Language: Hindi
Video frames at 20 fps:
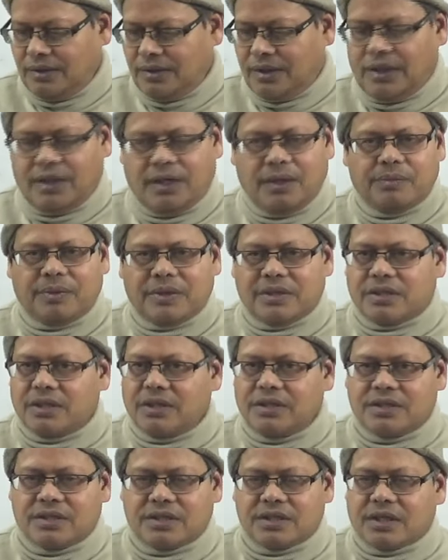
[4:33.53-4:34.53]
थर्टी
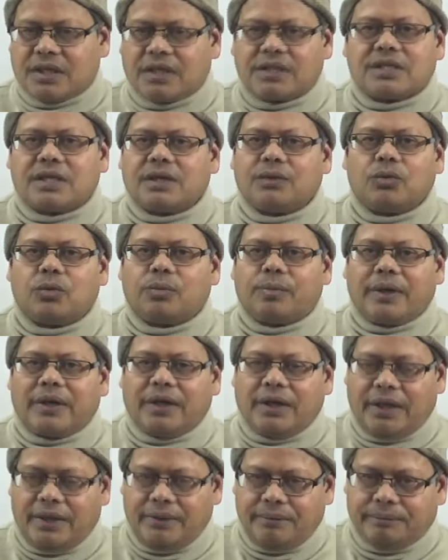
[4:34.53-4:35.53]
परसेंट से ऊपर
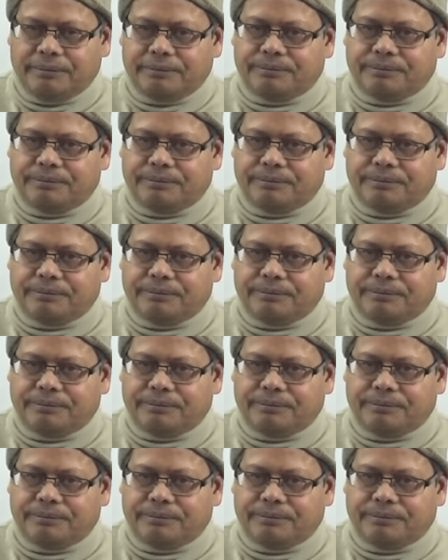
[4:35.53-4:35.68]
ही है